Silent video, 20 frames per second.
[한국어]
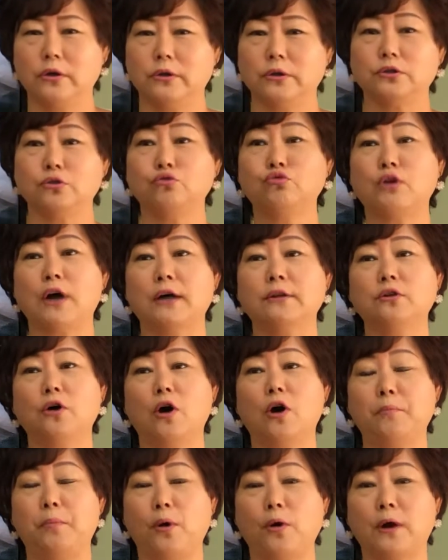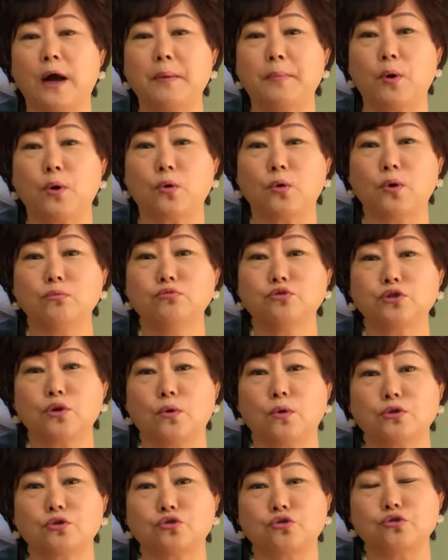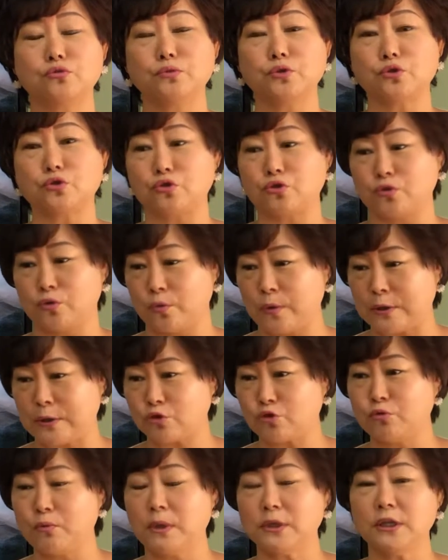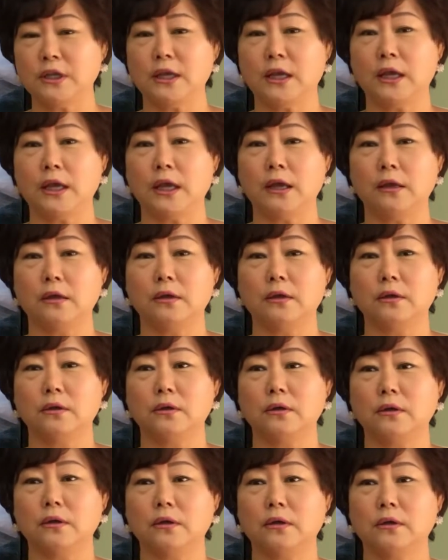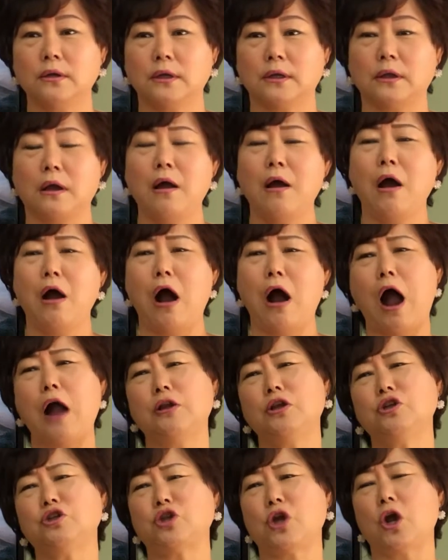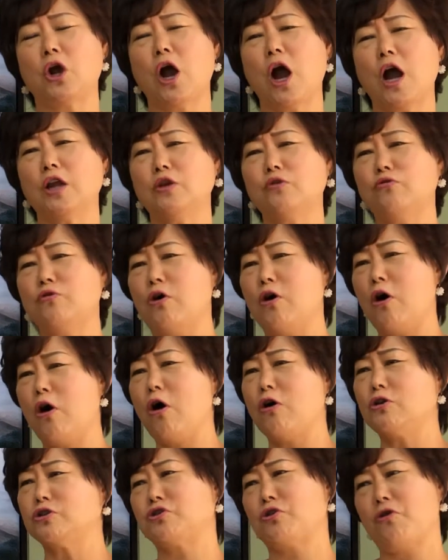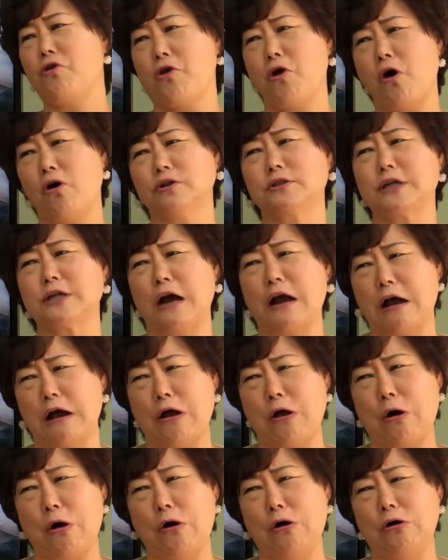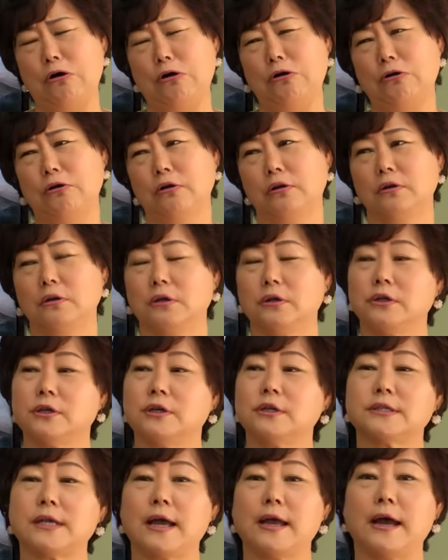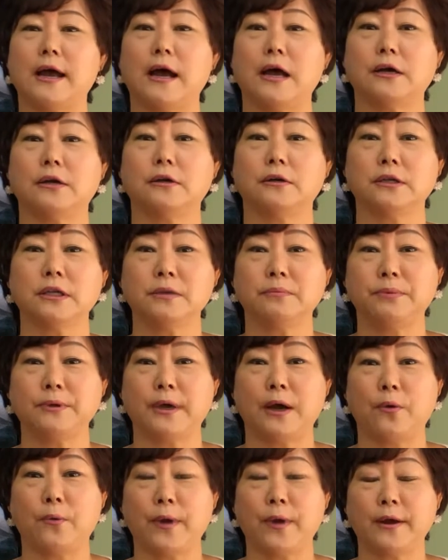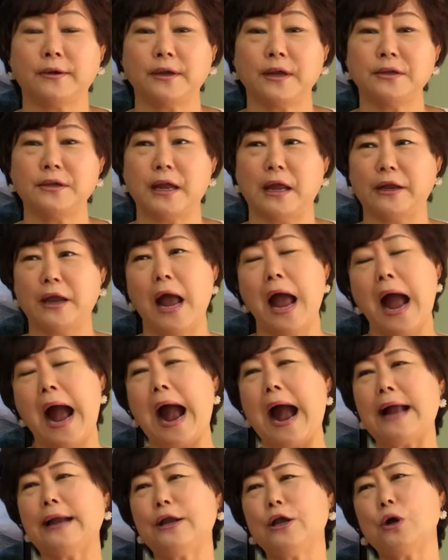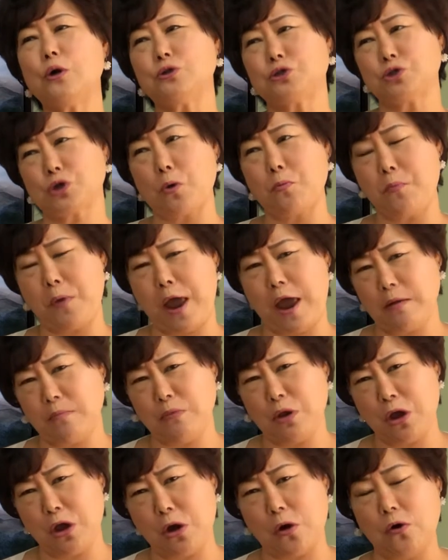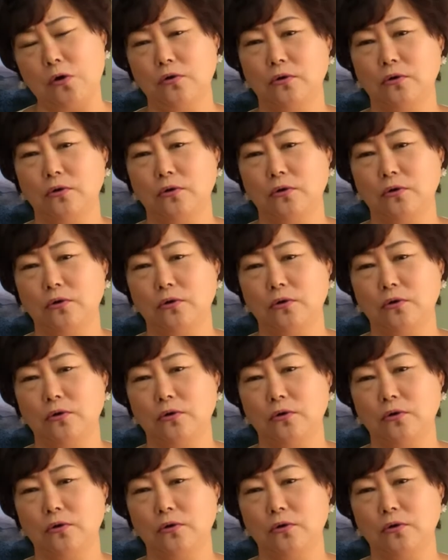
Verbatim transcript: 누가 너 벌가벗고 무서워 수, 수, 왜 숨었니? 아니 제가 아니고요. 저 여자가요. 여자야 이브야 왜 그랬냐? 아니요 저 뱀이요.